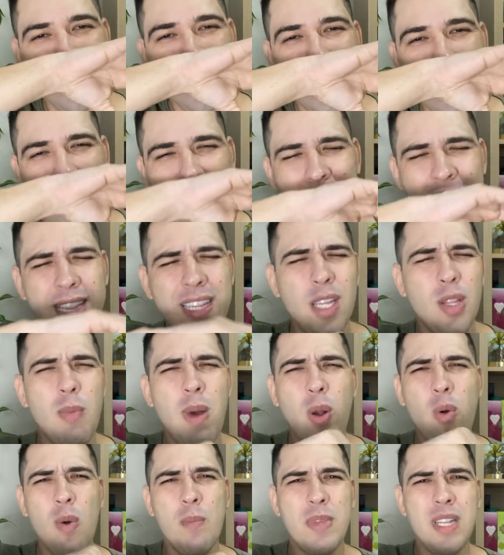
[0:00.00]
Vai tendo
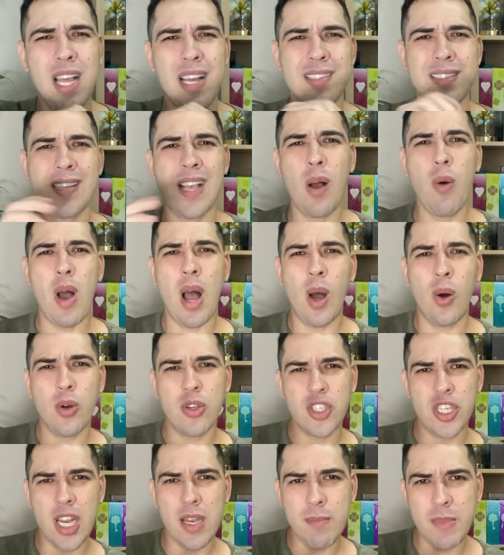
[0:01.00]
uma combinação
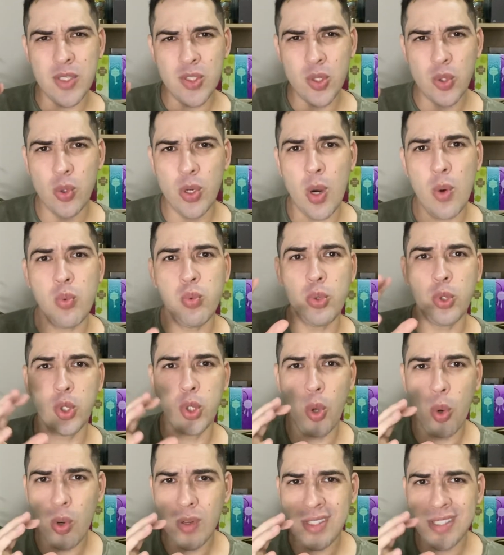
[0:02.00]
onde ele mistura um
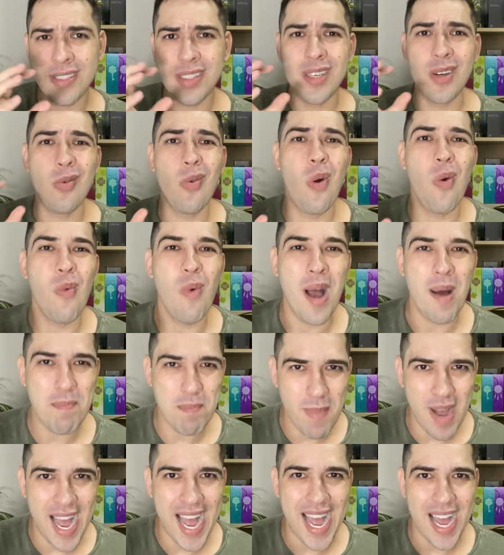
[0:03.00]
doce com
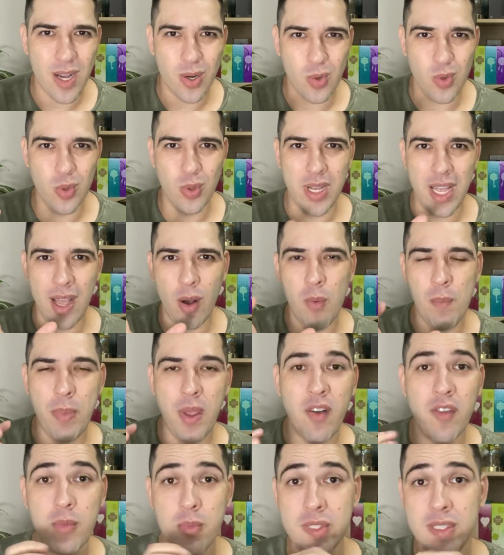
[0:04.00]
amargo. É um
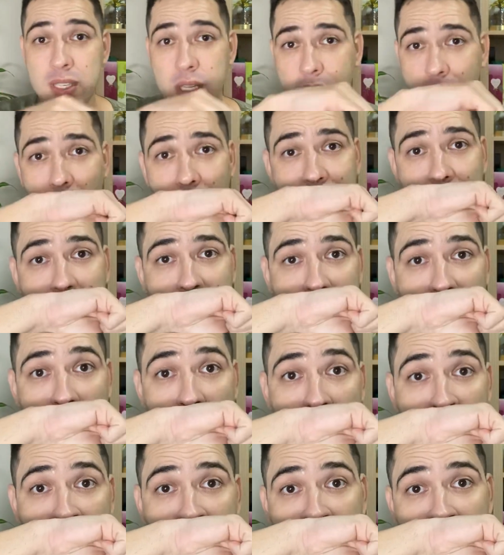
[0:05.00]
perfume que se torna
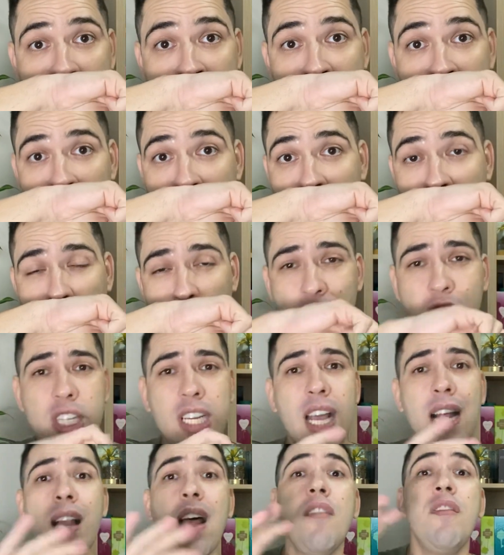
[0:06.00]
até, eu
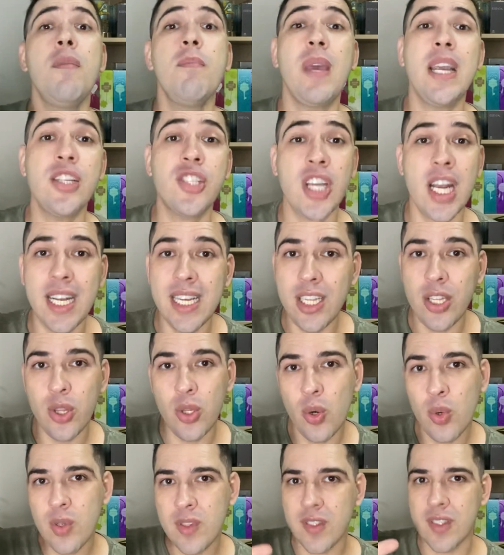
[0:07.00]
diria levemente
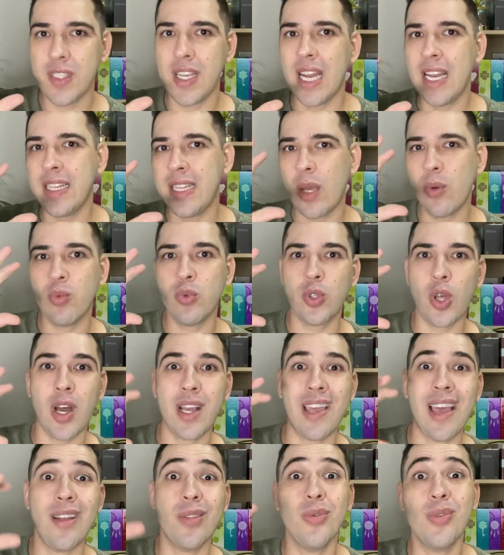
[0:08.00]
agridoce. Ele tem um
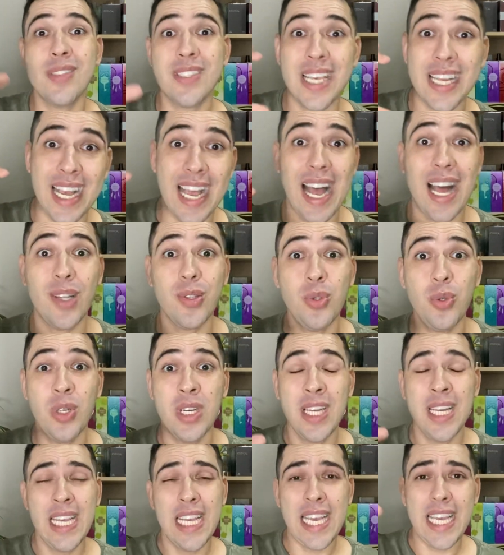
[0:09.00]
toque adocicado
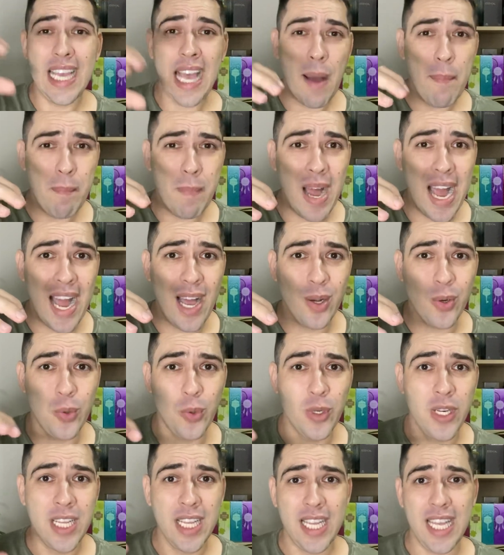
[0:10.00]
e amargo.